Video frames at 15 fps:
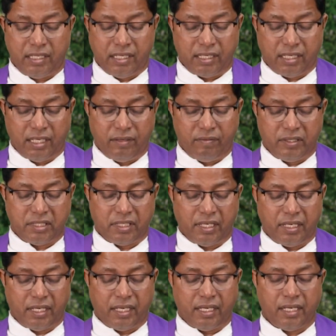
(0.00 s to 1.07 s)
अगले
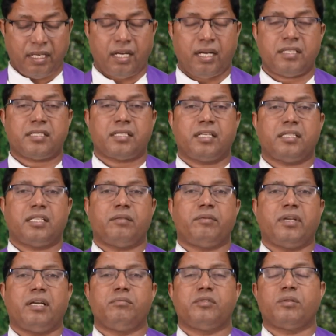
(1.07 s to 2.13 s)
विषय है आज के दिन
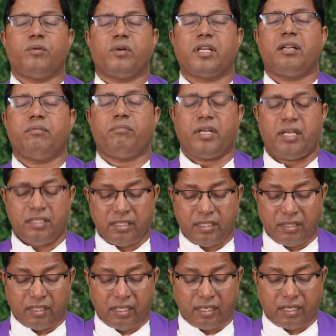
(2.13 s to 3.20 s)
में हम सबों के लिए मनन
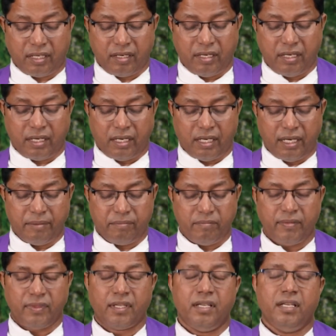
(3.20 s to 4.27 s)
चिंतन करने के लिए
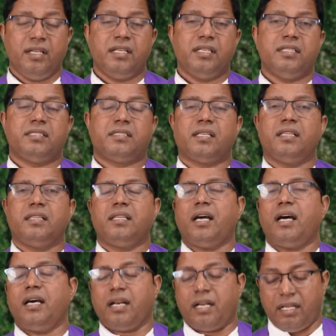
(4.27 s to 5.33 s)

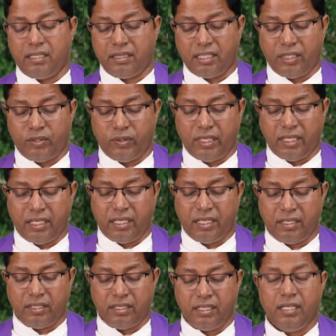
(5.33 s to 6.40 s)
जिंदा रहते हुए
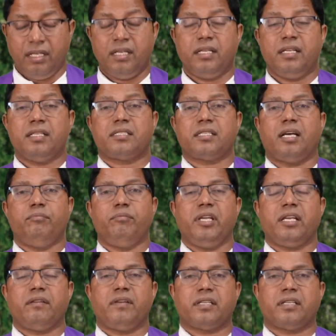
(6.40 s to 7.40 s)
इस अमीर